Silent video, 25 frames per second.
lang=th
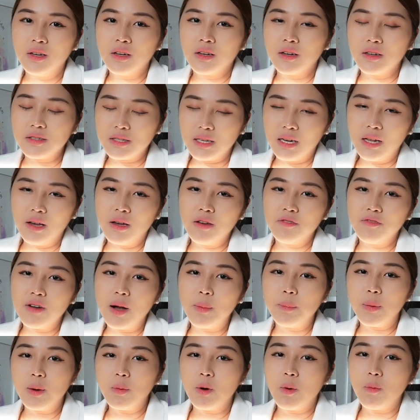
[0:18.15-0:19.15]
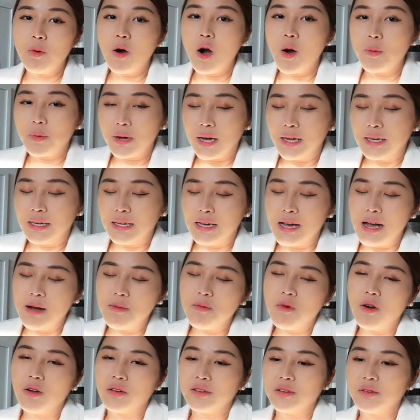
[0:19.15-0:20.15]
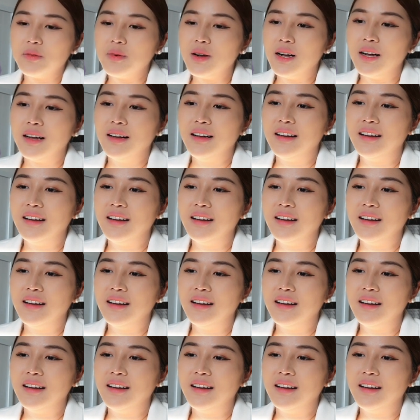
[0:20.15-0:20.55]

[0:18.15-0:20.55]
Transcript: ก็จะเล่าให้ฟังไปพร้อมๆกันนะคะบอกเลยว่า